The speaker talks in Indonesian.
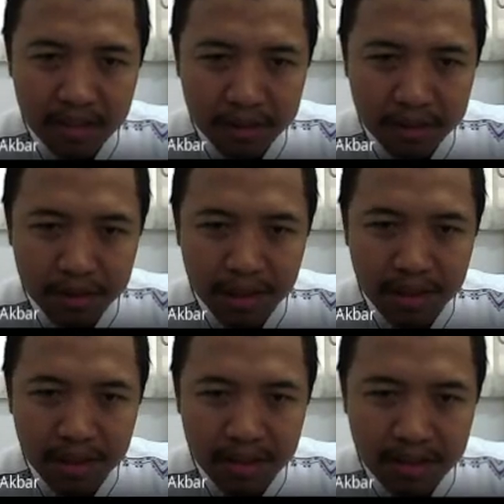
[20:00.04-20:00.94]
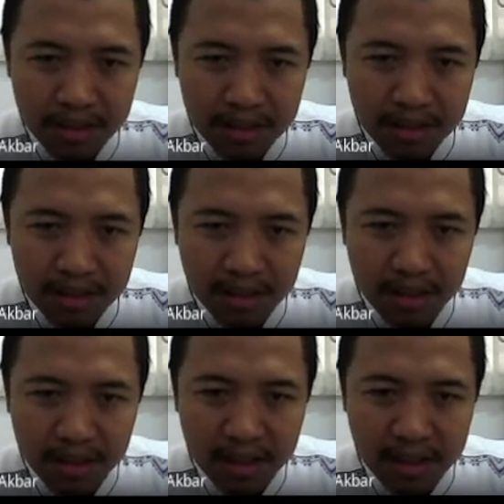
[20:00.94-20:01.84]
dua tiga,
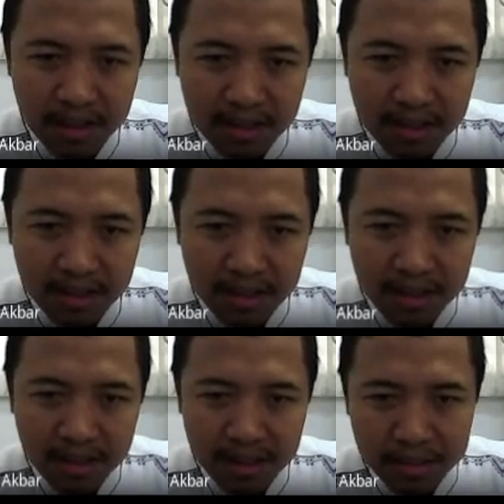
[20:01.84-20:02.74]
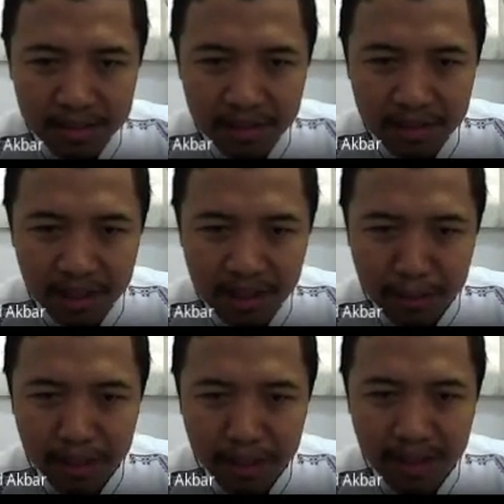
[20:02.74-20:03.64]
kemudian
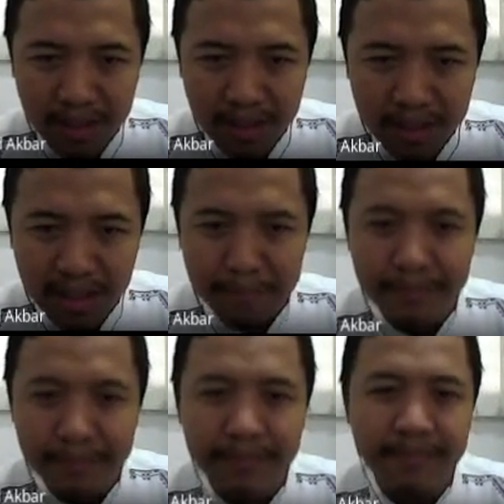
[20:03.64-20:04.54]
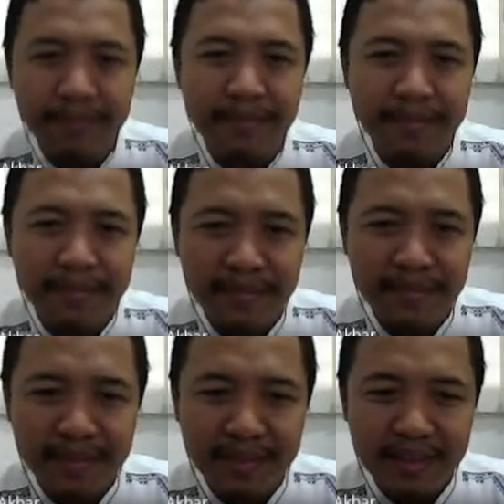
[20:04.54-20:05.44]
5, 6
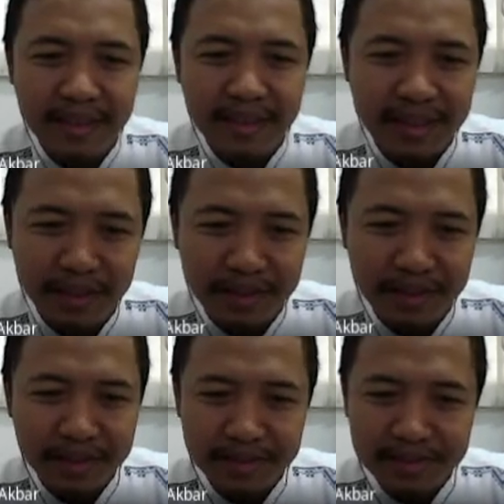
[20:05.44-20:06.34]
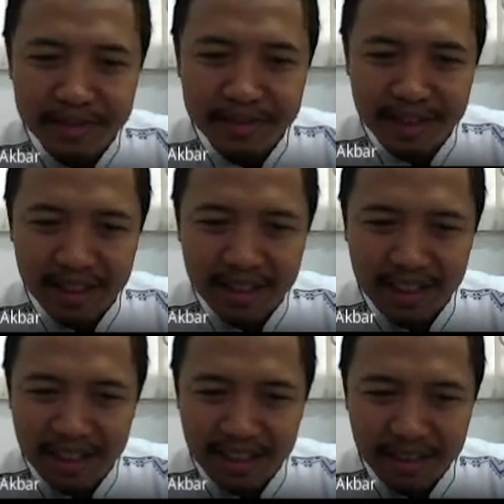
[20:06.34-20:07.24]
gitu.
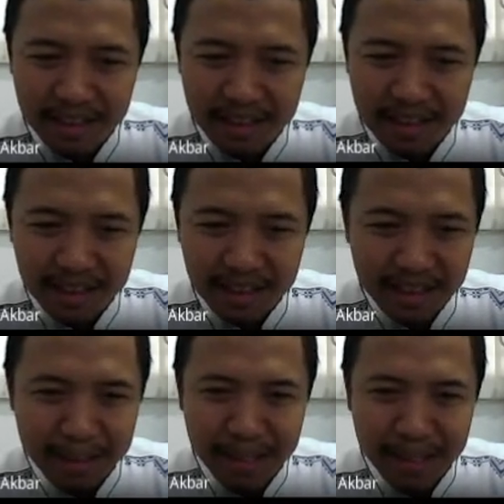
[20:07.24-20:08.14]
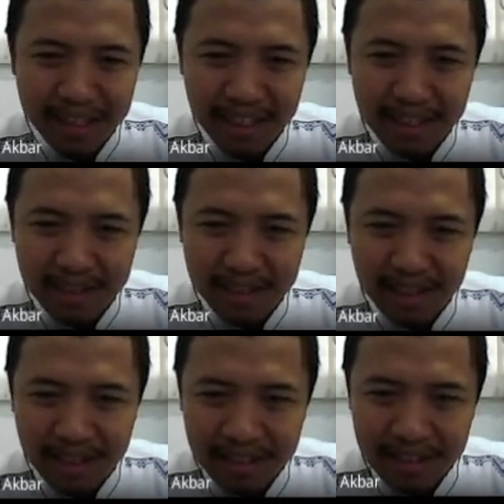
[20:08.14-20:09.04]
Jadi gampangnya kalau udah
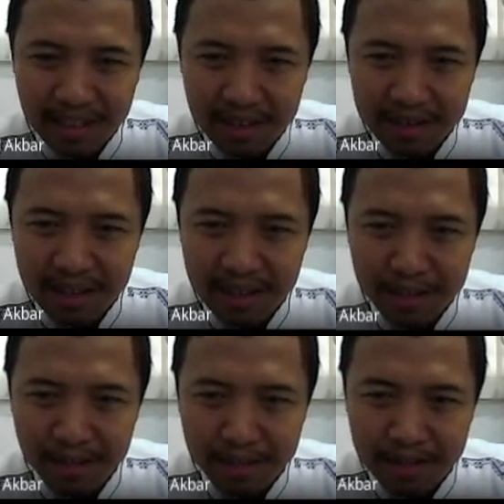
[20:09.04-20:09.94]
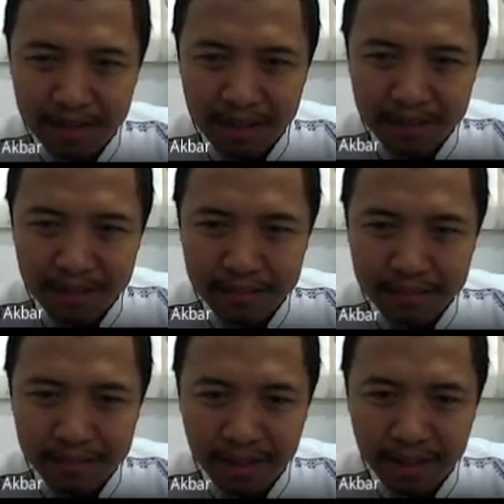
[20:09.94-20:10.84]
tahu sum of min term,
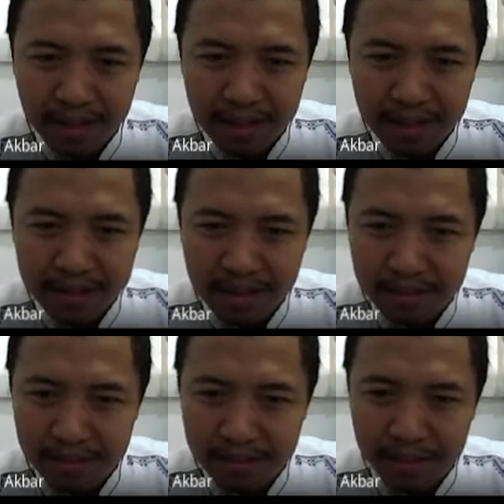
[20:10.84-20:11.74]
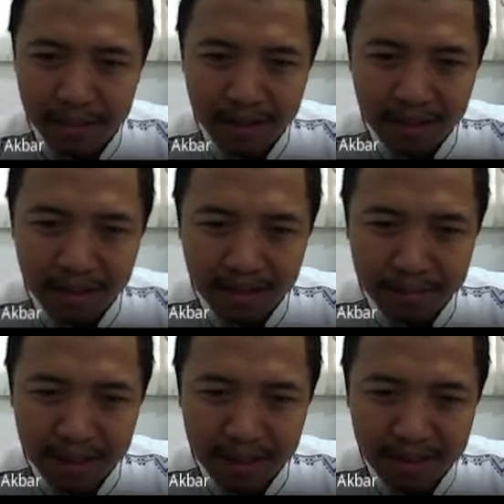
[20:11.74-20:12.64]
maka sum, uh, product of
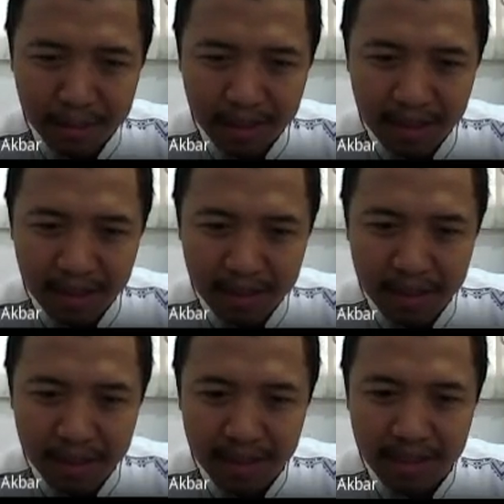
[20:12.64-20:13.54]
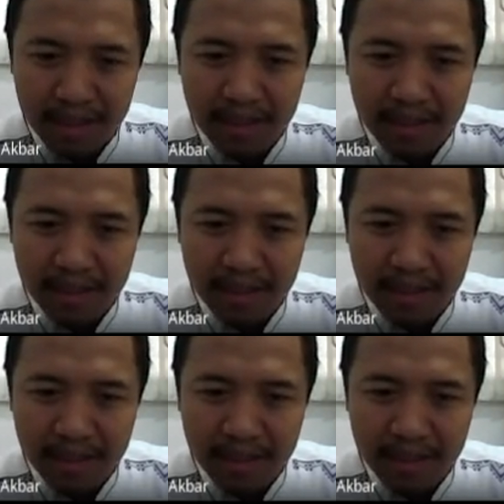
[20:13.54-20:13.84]
max termnya adalah kebalikannya.